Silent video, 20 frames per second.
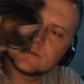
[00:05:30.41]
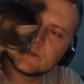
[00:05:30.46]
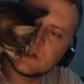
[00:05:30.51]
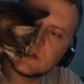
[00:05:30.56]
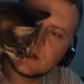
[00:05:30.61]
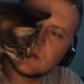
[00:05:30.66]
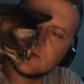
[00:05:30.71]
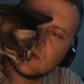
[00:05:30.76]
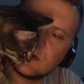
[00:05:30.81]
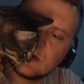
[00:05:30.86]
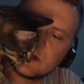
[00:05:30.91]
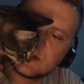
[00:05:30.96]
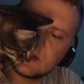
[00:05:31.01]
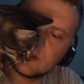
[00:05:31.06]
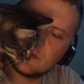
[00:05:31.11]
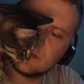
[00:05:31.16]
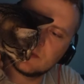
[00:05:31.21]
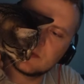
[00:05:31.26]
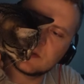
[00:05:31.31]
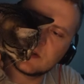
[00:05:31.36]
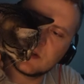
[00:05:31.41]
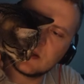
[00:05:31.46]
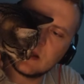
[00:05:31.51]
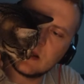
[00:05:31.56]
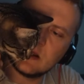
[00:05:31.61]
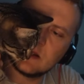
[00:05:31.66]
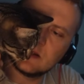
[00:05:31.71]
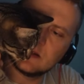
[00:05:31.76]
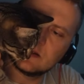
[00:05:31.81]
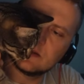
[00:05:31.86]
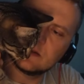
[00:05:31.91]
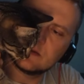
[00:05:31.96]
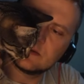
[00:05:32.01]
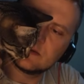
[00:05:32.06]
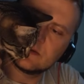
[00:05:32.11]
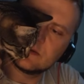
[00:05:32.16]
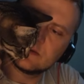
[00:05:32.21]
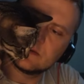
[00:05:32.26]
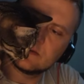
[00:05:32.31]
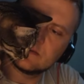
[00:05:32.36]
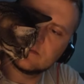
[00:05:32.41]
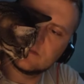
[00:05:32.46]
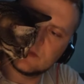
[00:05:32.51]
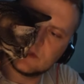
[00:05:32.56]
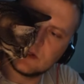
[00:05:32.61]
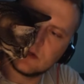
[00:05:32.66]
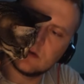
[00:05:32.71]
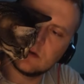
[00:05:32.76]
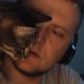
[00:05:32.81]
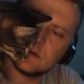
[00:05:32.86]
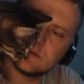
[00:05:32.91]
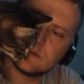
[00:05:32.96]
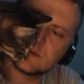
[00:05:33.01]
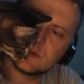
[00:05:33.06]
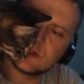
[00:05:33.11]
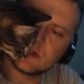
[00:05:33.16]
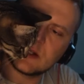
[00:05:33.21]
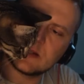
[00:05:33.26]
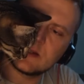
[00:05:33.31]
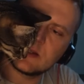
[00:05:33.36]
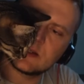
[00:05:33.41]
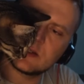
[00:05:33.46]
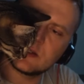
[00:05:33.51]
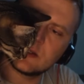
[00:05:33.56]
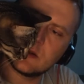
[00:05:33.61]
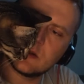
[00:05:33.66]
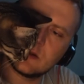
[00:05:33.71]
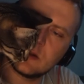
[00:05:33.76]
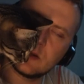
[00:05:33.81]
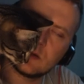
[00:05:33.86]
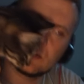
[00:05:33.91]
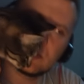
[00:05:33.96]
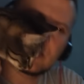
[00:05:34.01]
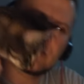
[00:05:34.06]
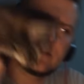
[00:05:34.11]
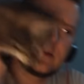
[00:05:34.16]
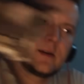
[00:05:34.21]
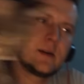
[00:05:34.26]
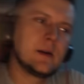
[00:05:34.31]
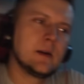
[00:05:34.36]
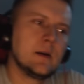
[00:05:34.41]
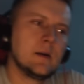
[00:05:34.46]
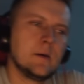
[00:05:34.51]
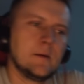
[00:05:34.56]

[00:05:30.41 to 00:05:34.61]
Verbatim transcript: Co tak wąchasz? Jeby mi z ryja? I co? Przeszkadza ci to? Nie udawaj.